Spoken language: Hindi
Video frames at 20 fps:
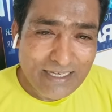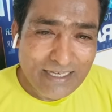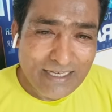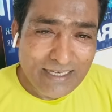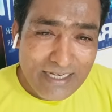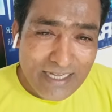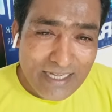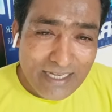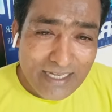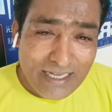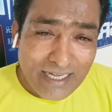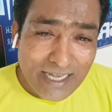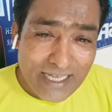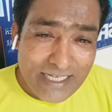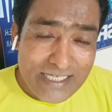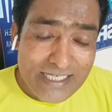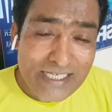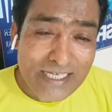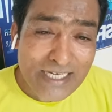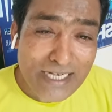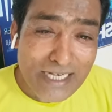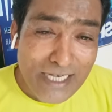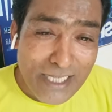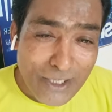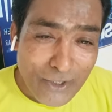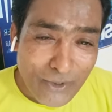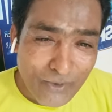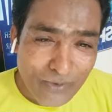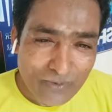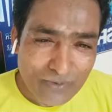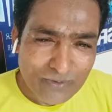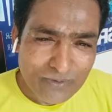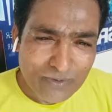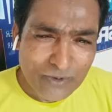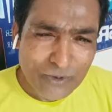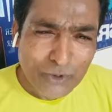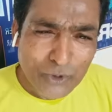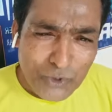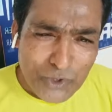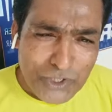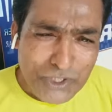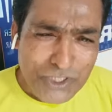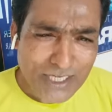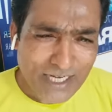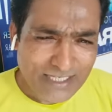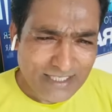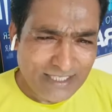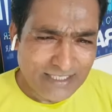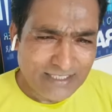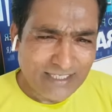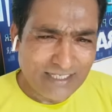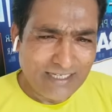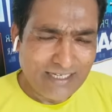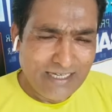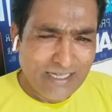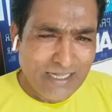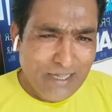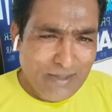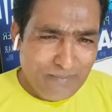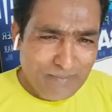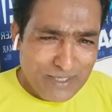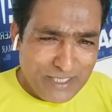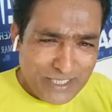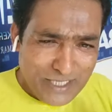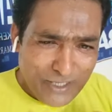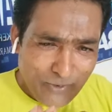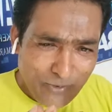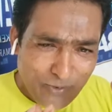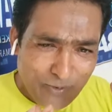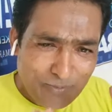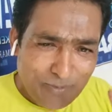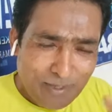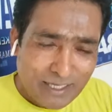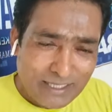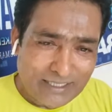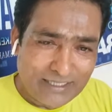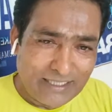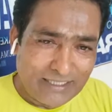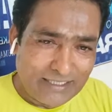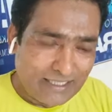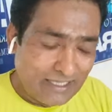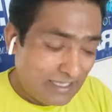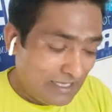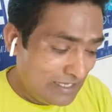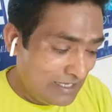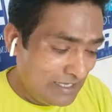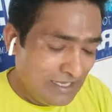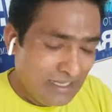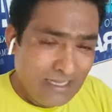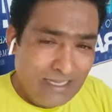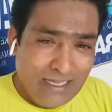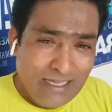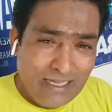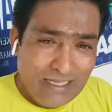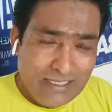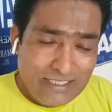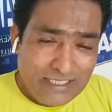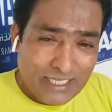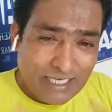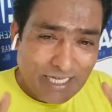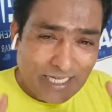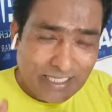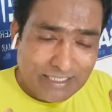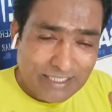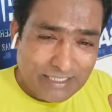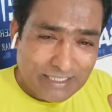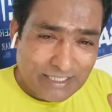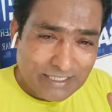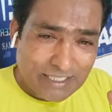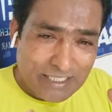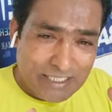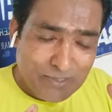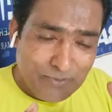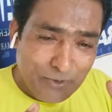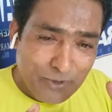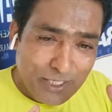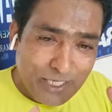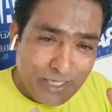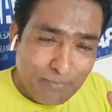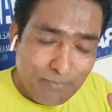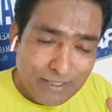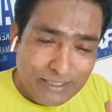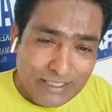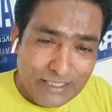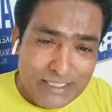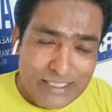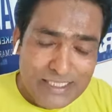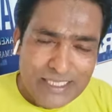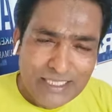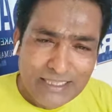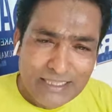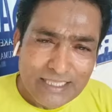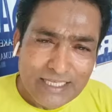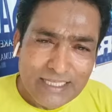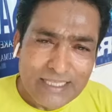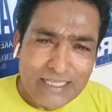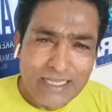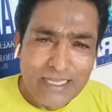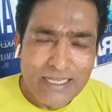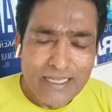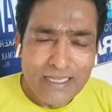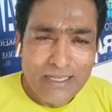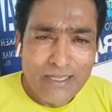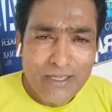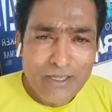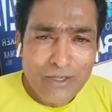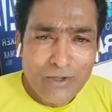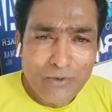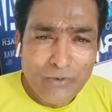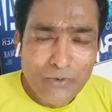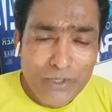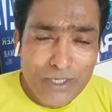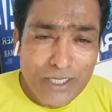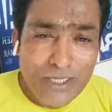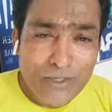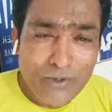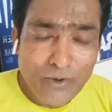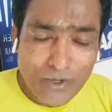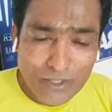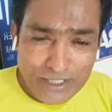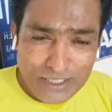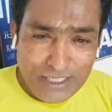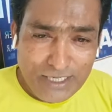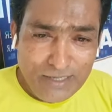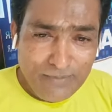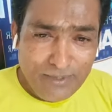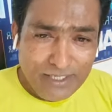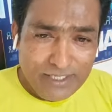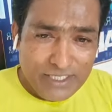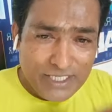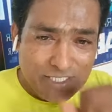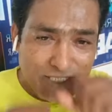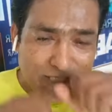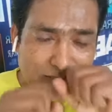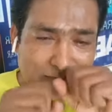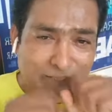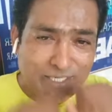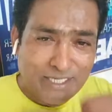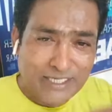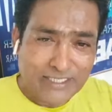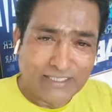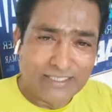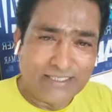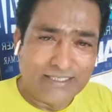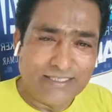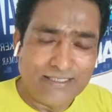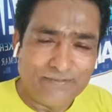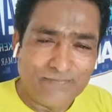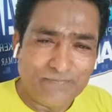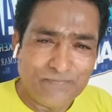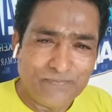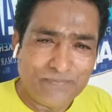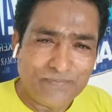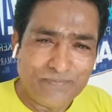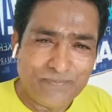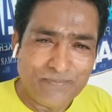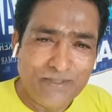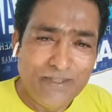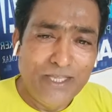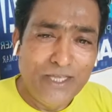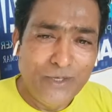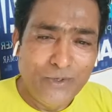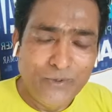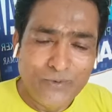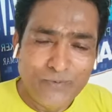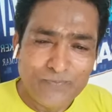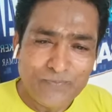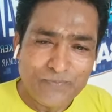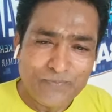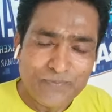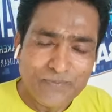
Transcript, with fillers: नी, कैसर नीरो तुष्ट राजा था मसीहों को मारता था जला देता था जब उनके बदन जलते थे उनकी रोशनी में जश्न मनाता था नीरो